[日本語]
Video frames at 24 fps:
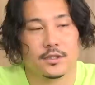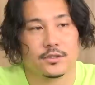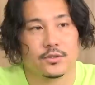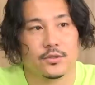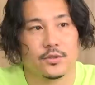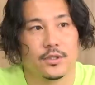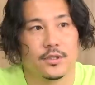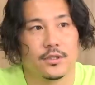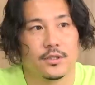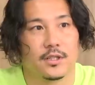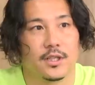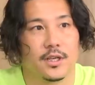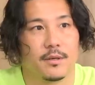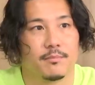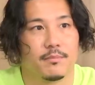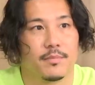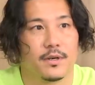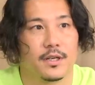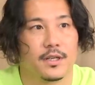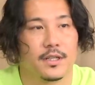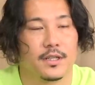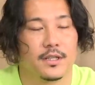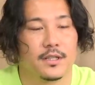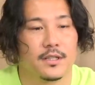うん、それってやっ
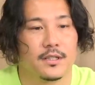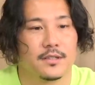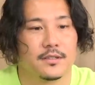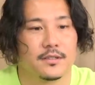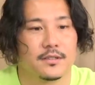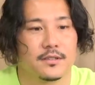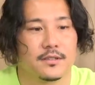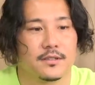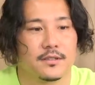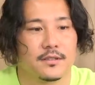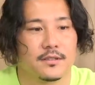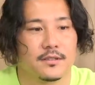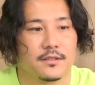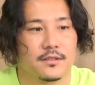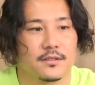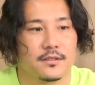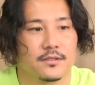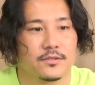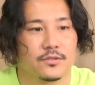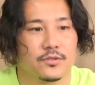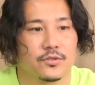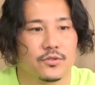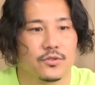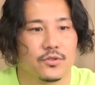ぱり
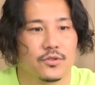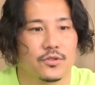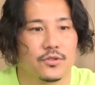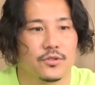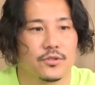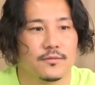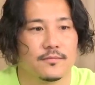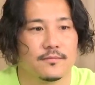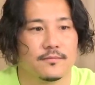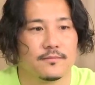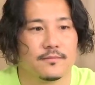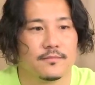その